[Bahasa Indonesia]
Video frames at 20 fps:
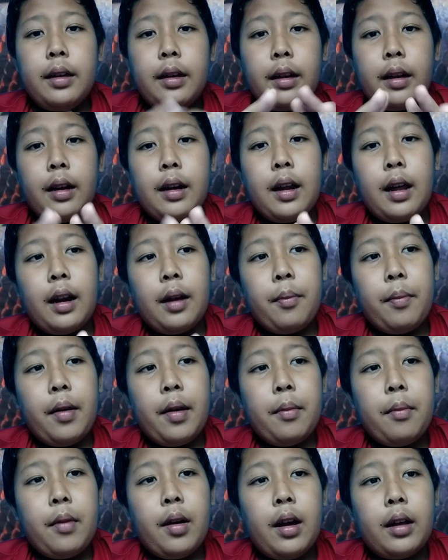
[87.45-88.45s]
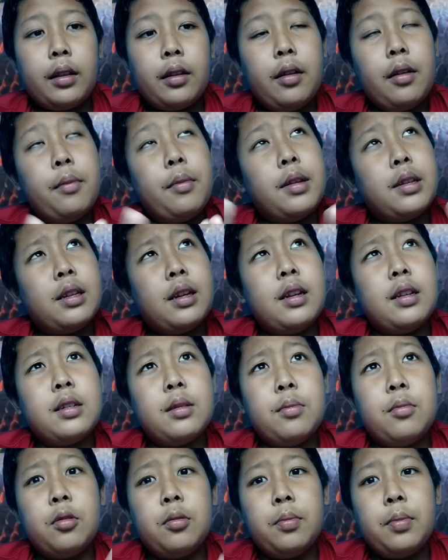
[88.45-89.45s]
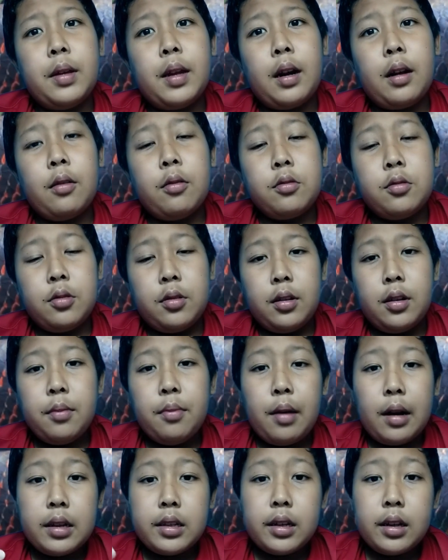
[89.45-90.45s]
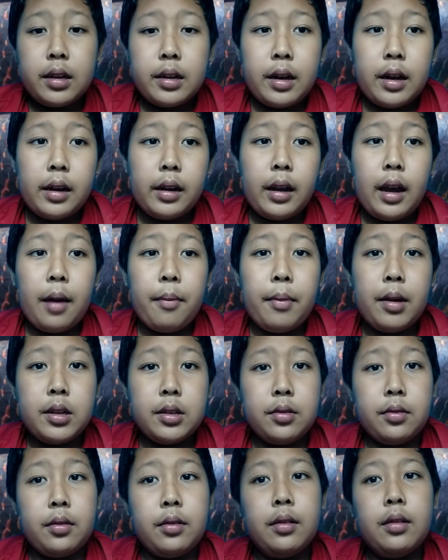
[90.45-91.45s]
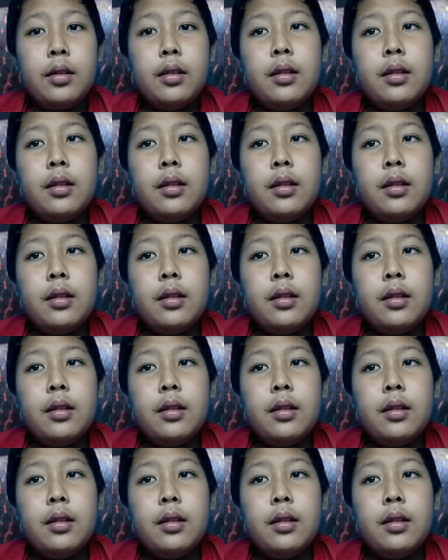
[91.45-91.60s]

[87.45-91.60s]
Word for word: Ikan arapaima atau yang biasa disebut pirarucu ini berasal dari Amazon.